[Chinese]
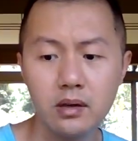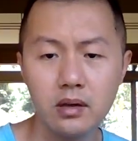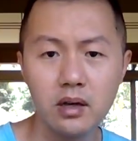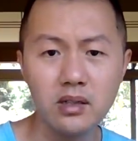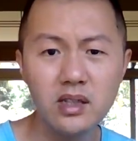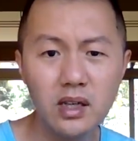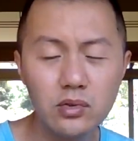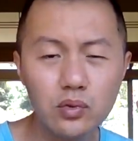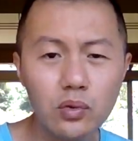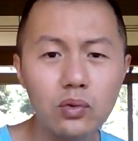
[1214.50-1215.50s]
啊业
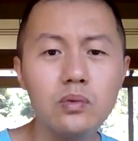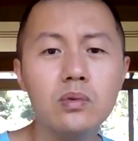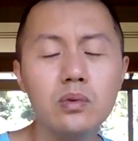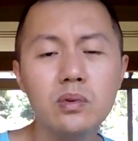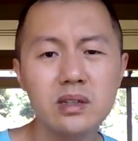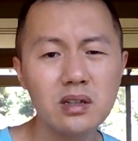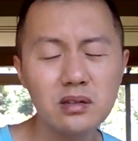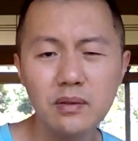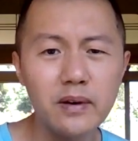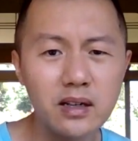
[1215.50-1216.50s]
主堵路啊！这
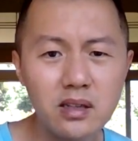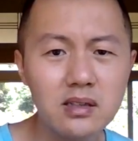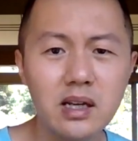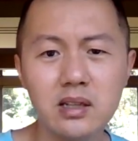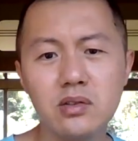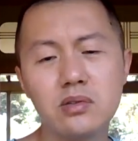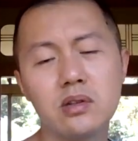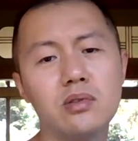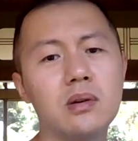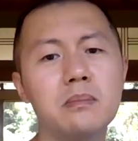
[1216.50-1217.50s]
这房地产就
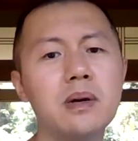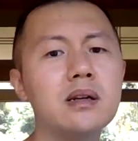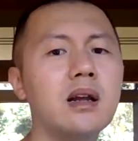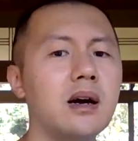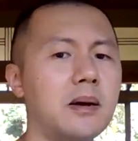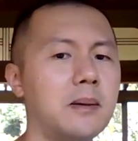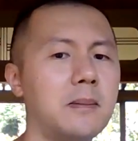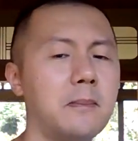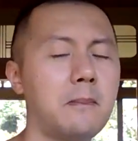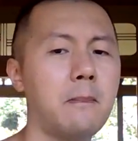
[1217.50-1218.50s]
是全崩了。
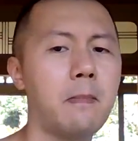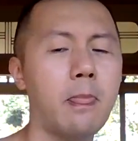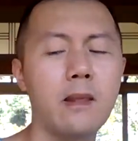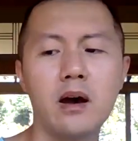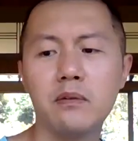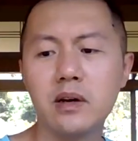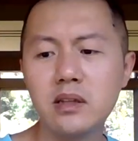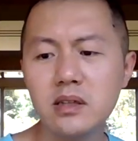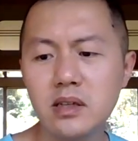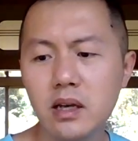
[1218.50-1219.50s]
啊，房
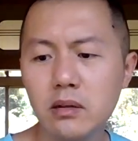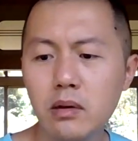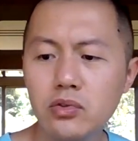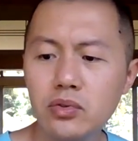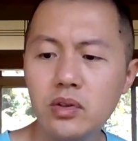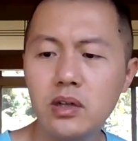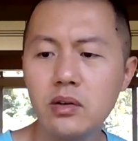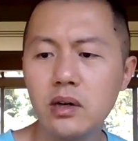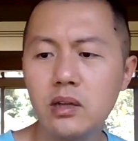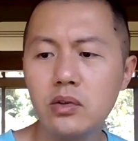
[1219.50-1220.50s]
地产的话，具体
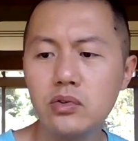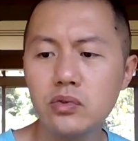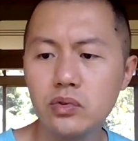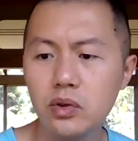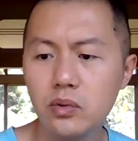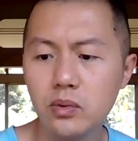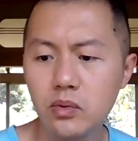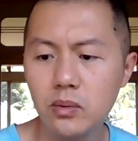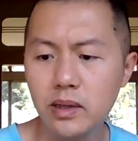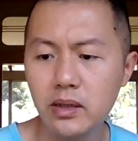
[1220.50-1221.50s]
有很多数据，我
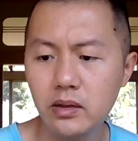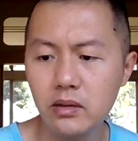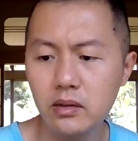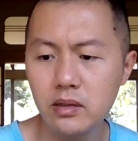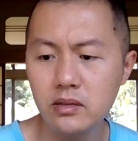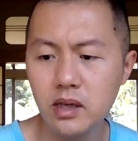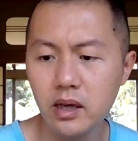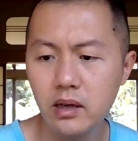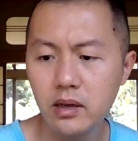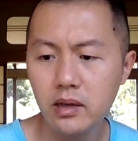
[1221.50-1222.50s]
我们在
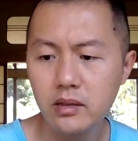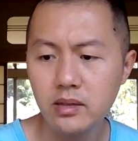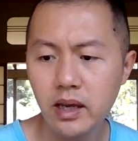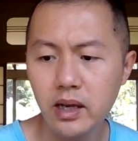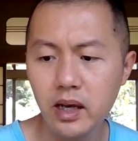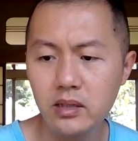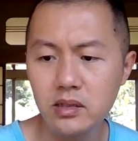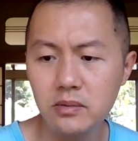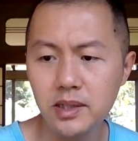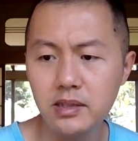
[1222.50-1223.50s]
在在开
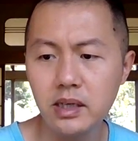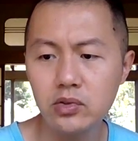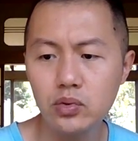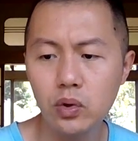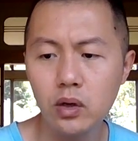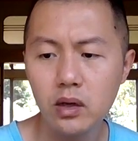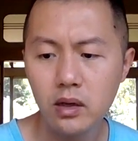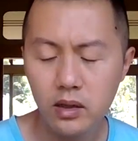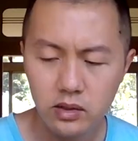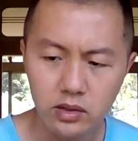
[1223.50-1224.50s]
视频在说，
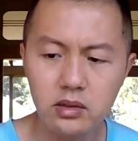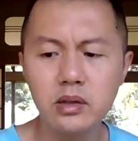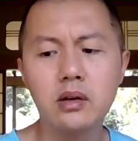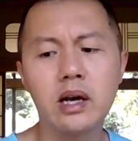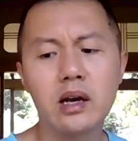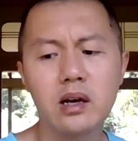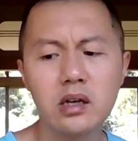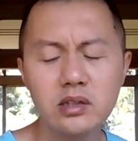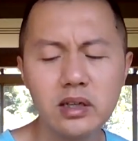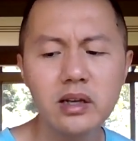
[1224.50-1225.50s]
也
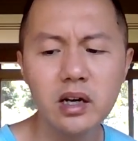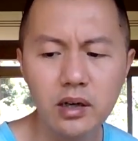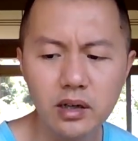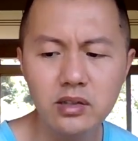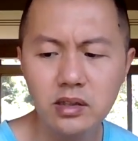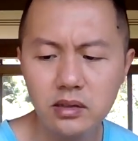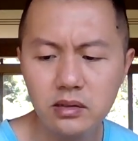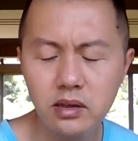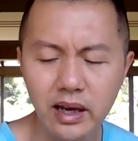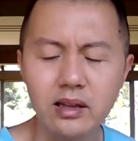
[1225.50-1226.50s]
现在核
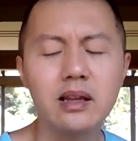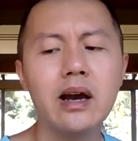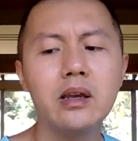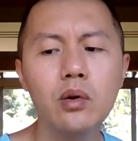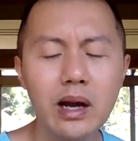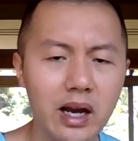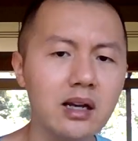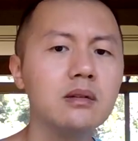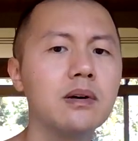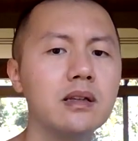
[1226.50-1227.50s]
心很大一块
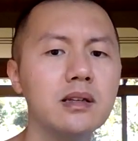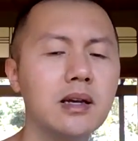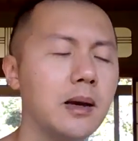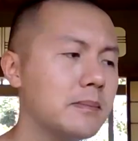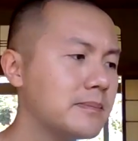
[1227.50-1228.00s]
还是房地产，